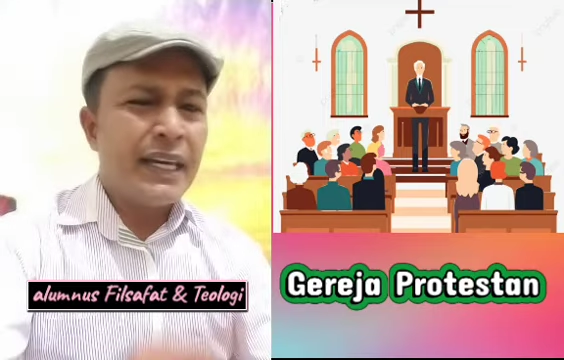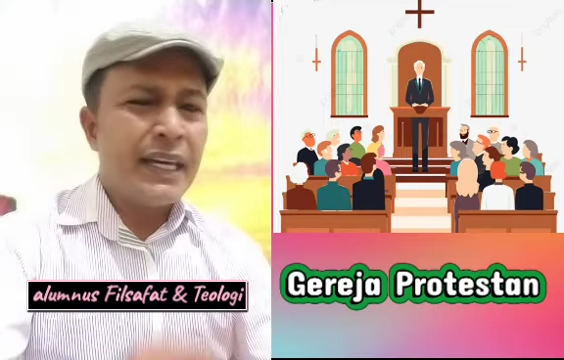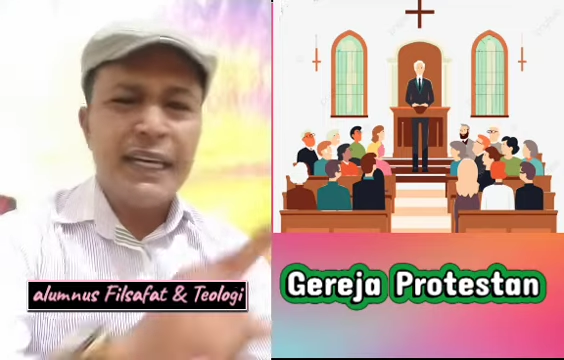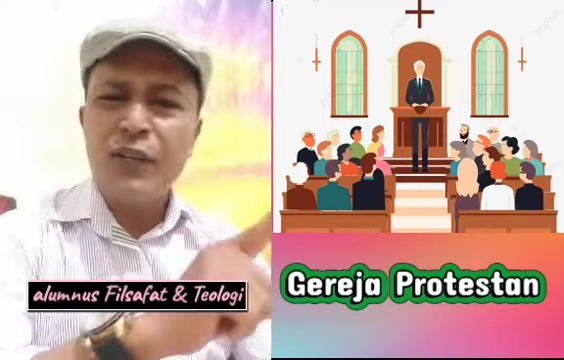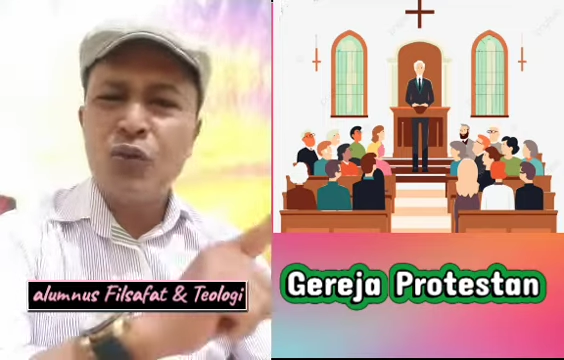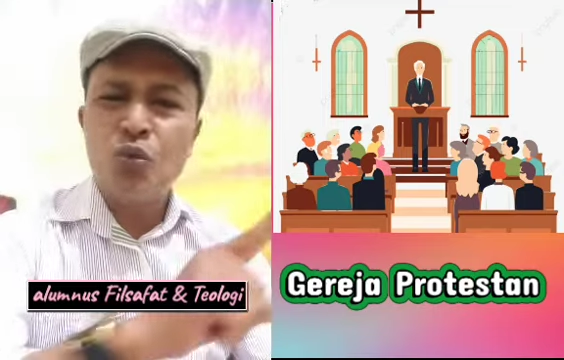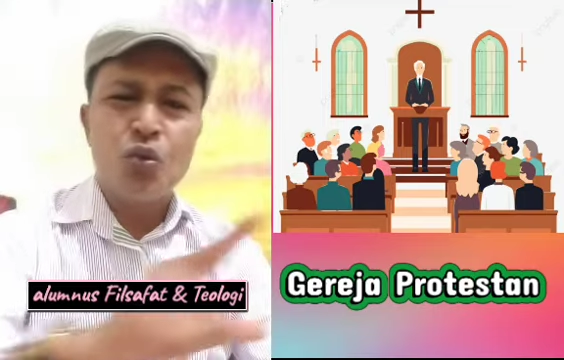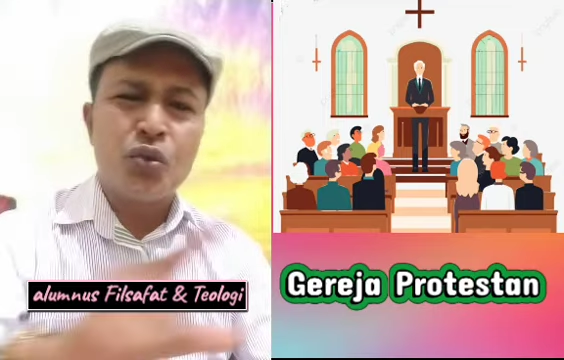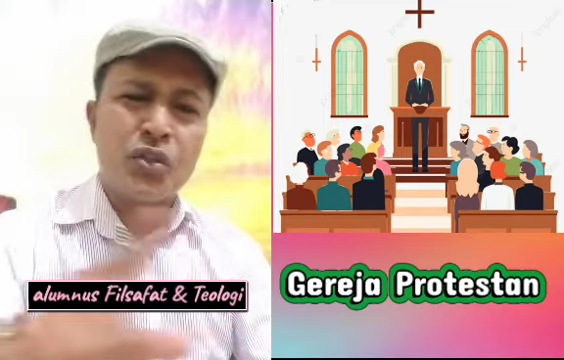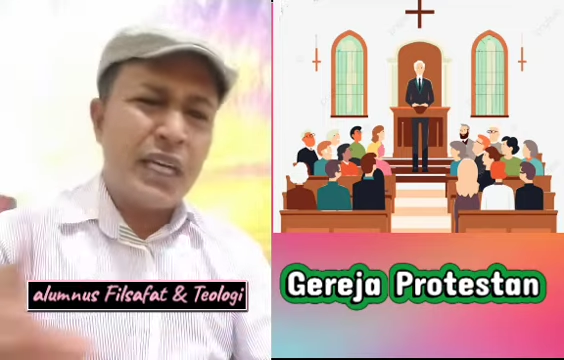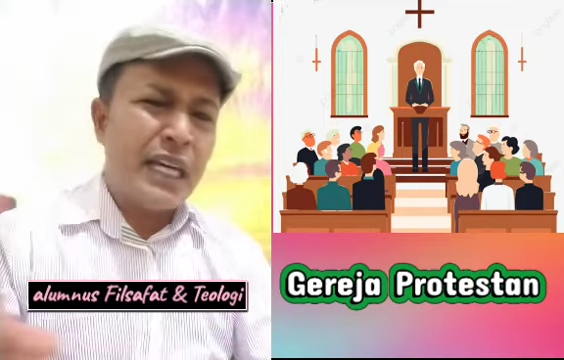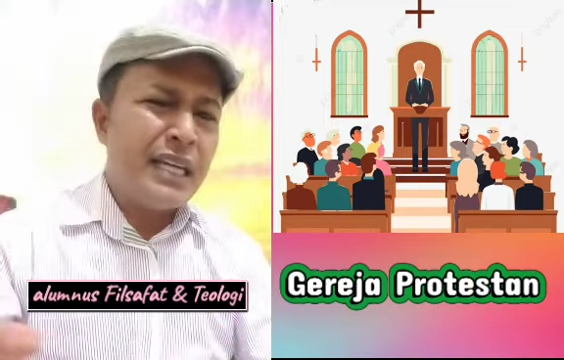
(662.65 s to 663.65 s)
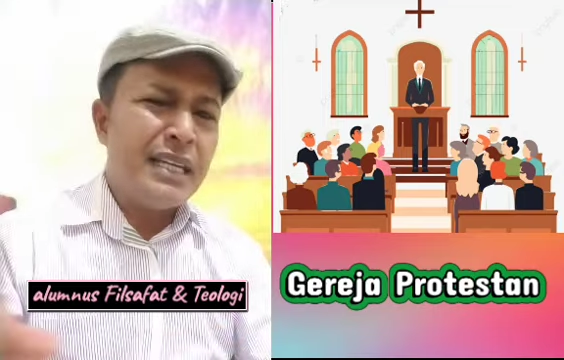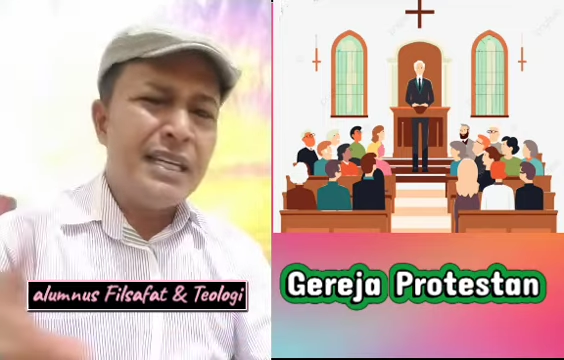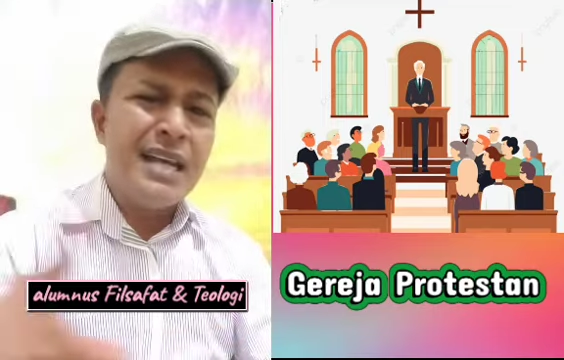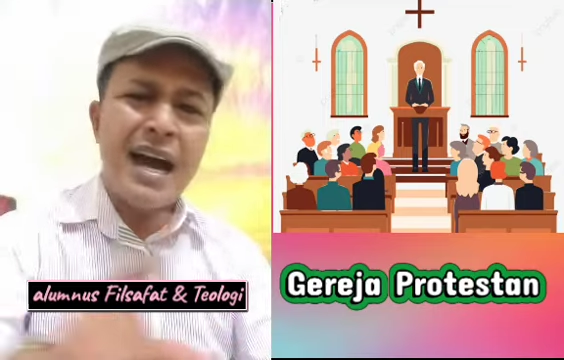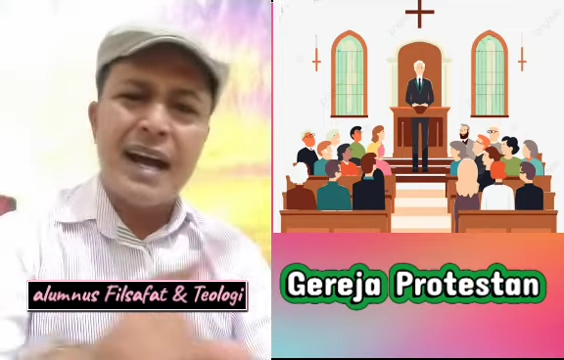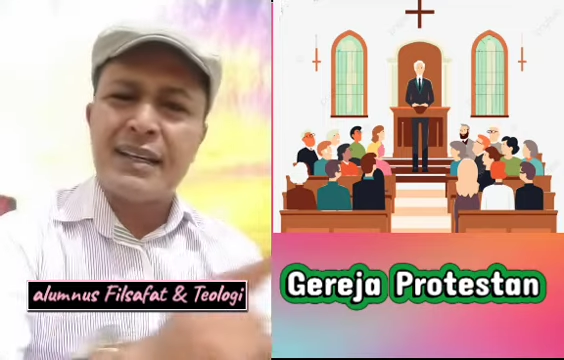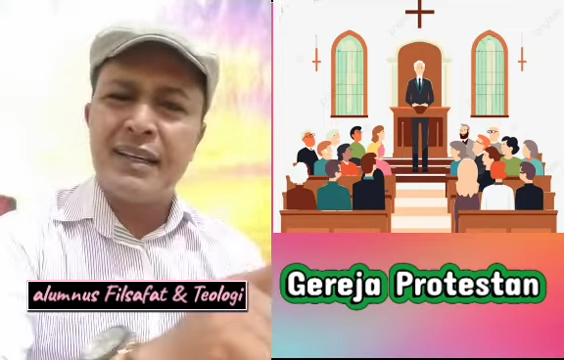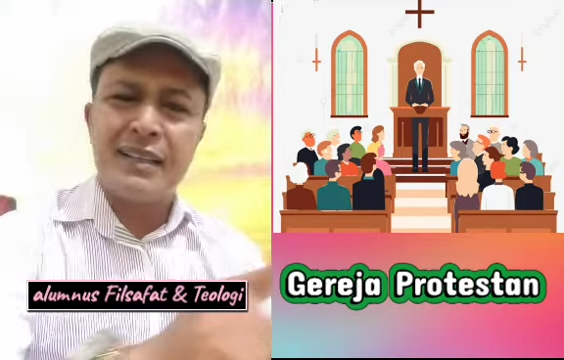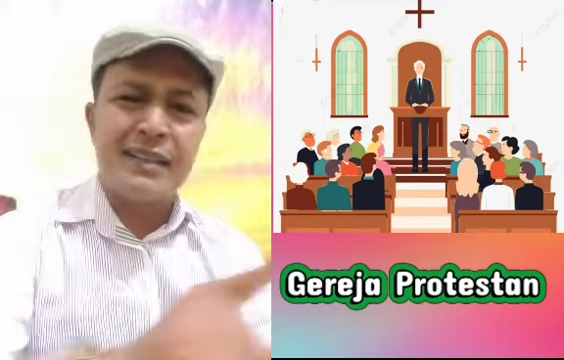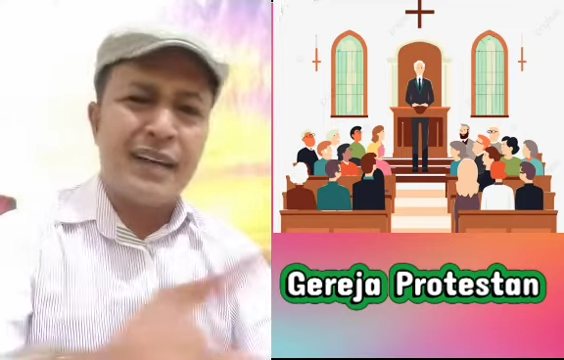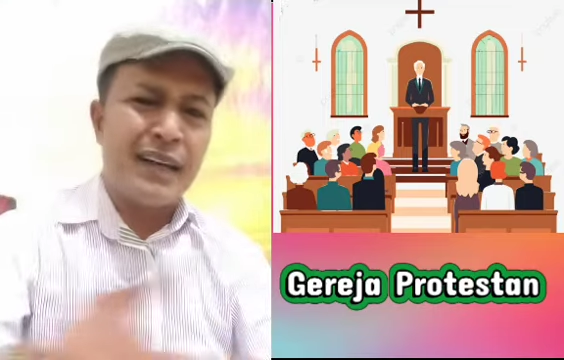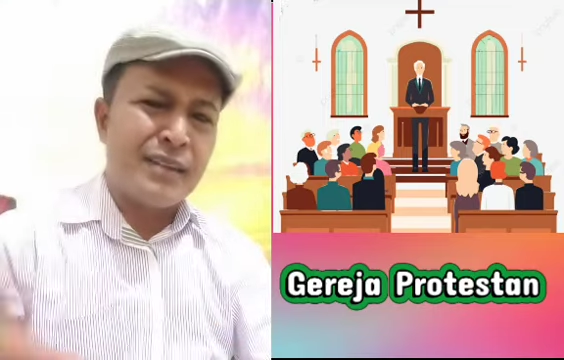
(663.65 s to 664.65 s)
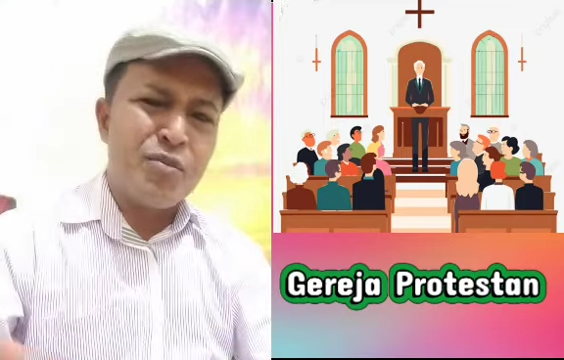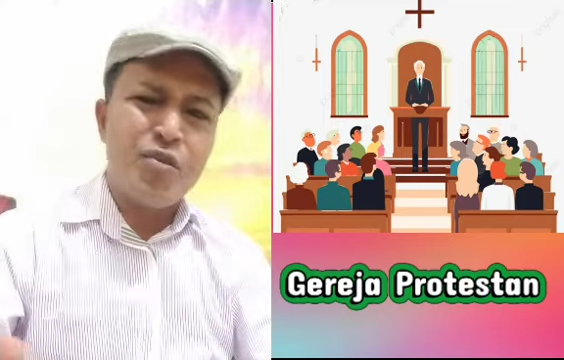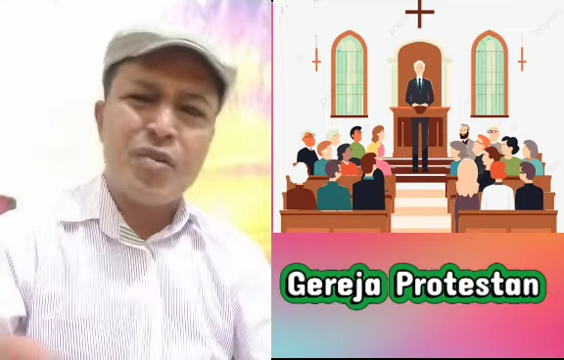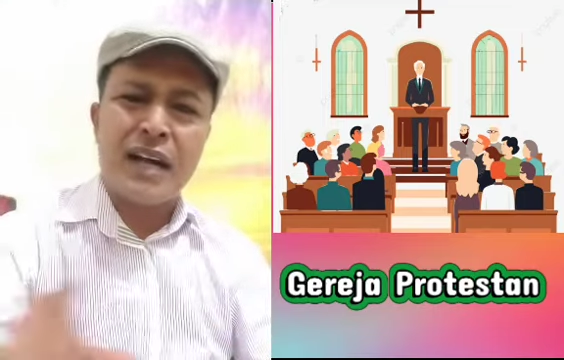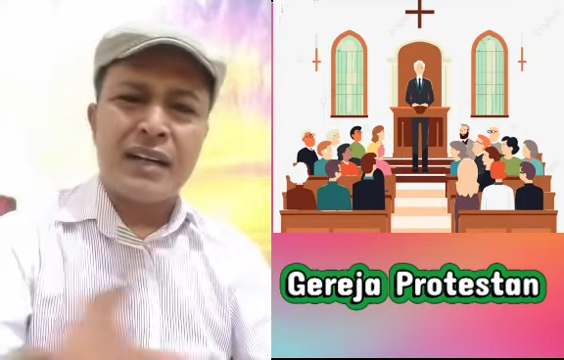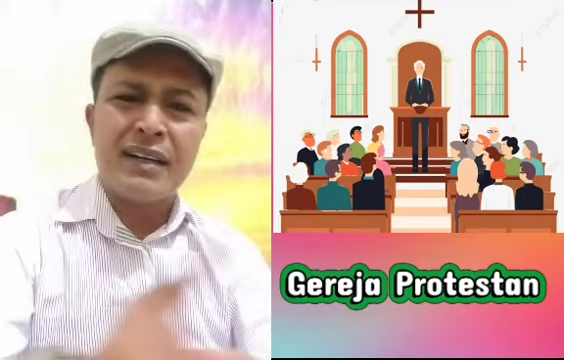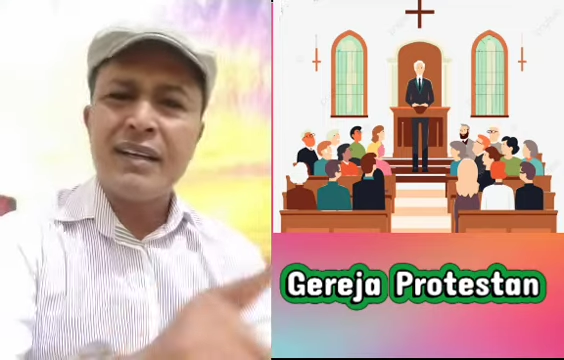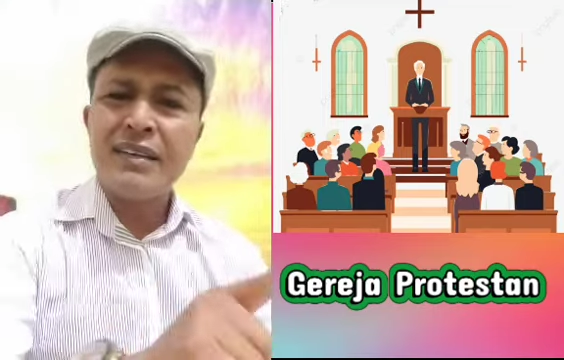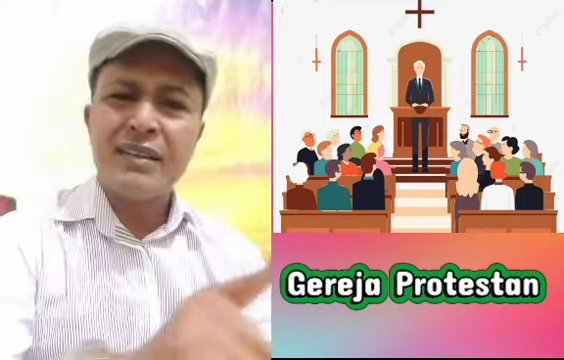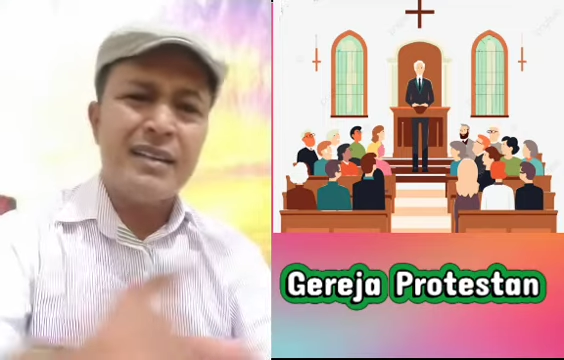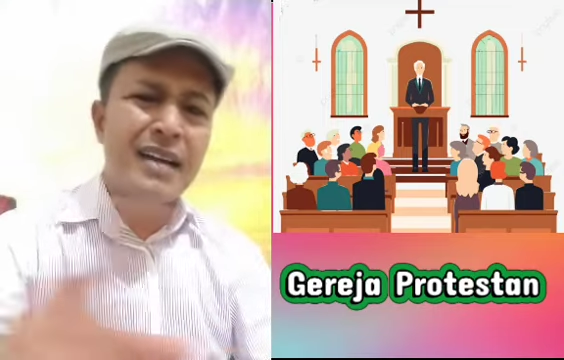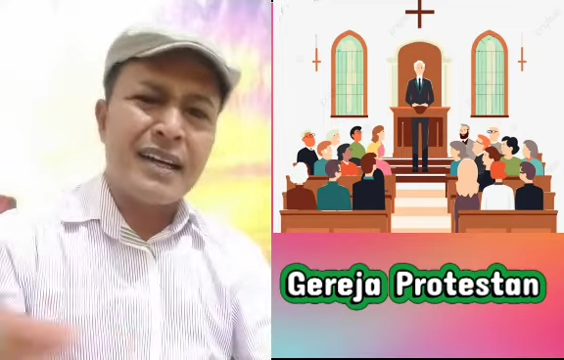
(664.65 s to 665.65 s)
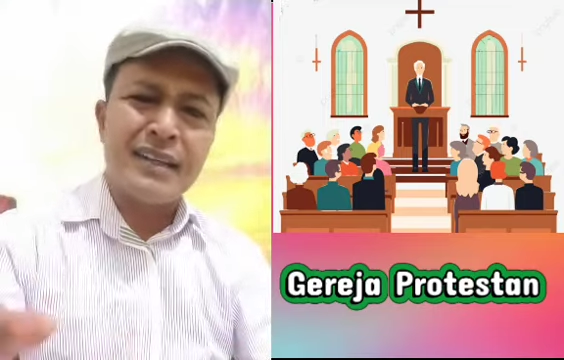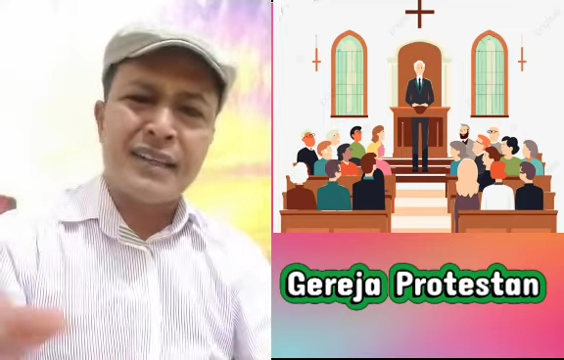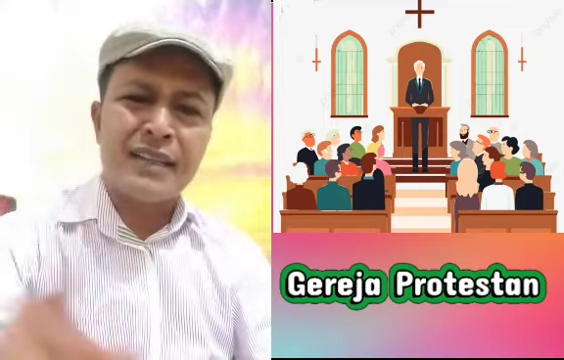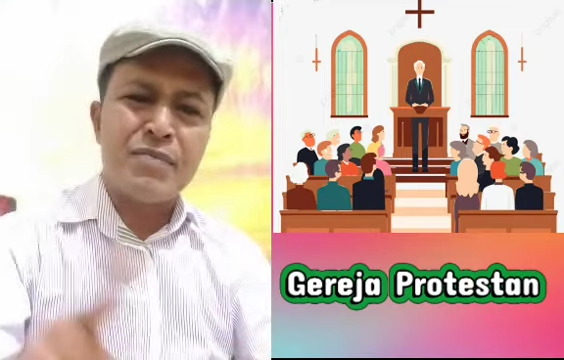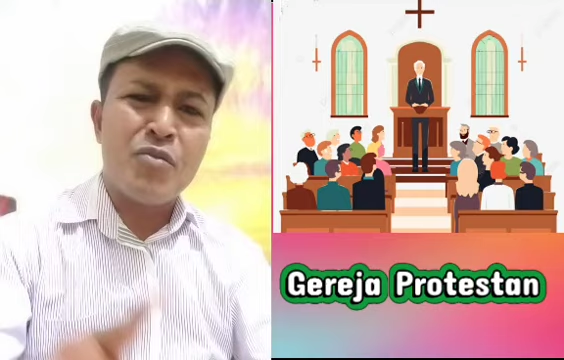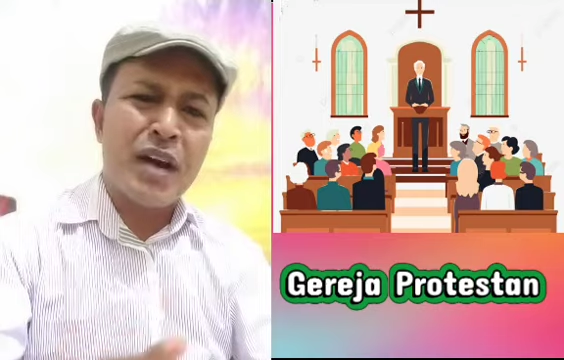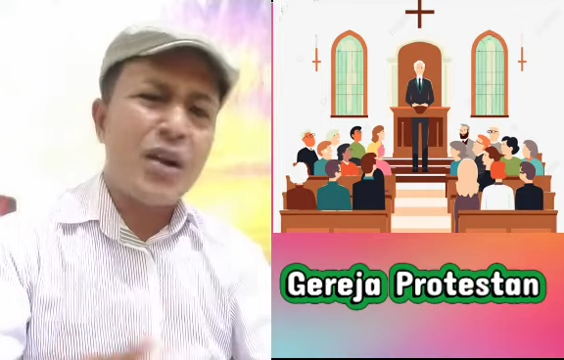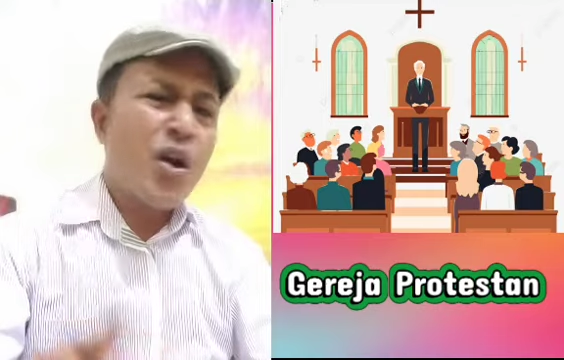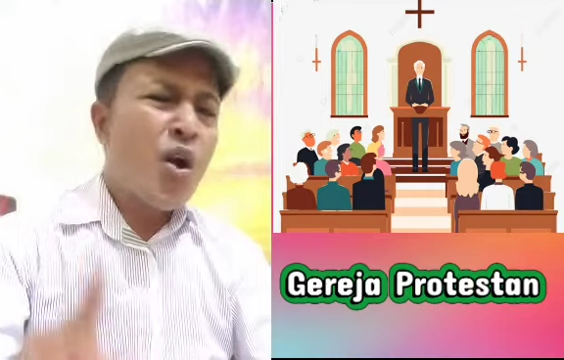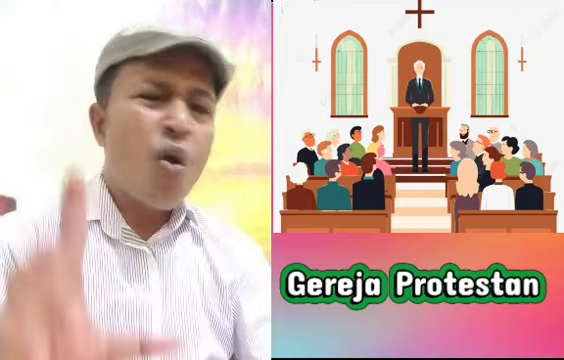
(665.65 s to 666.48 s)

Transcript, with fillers: itu tidak kita temukan, tidak kita temukan.